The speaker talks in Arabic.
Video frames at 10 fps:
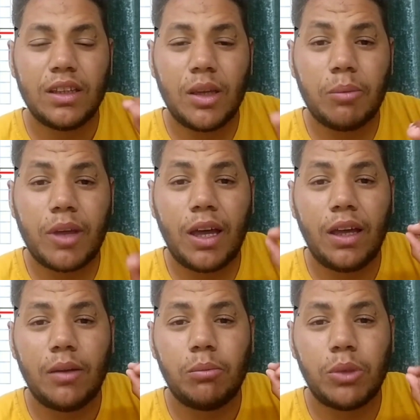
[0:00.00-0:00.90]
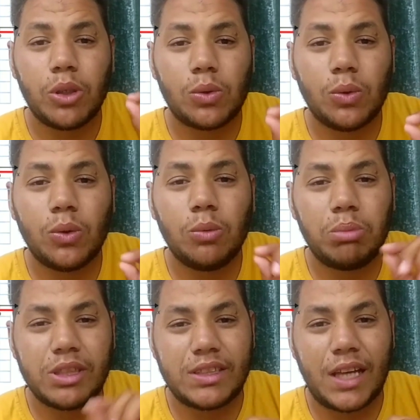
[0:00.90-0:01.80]
يبقى بيكون
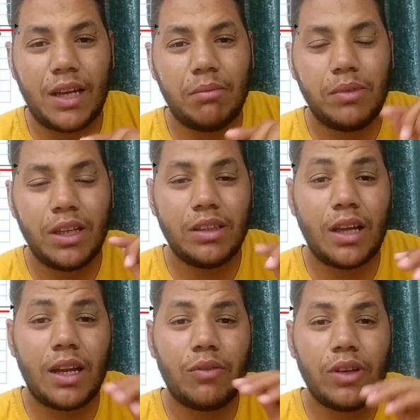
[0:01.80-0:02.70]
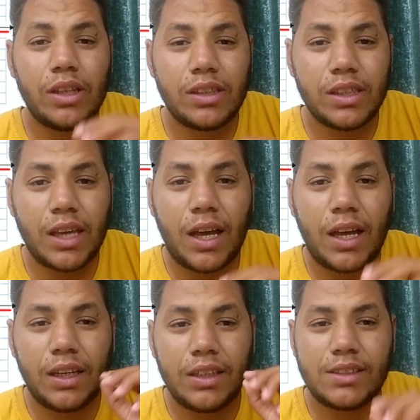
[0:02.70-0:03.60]
بالسالب لان انا في
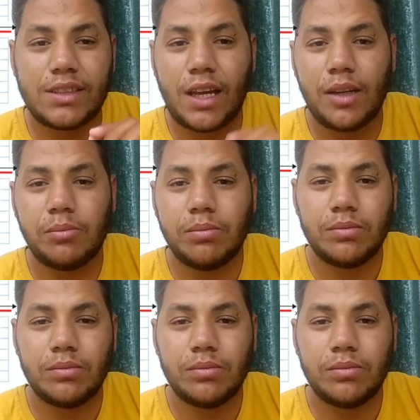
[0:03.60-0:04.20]
الاتجاه السالب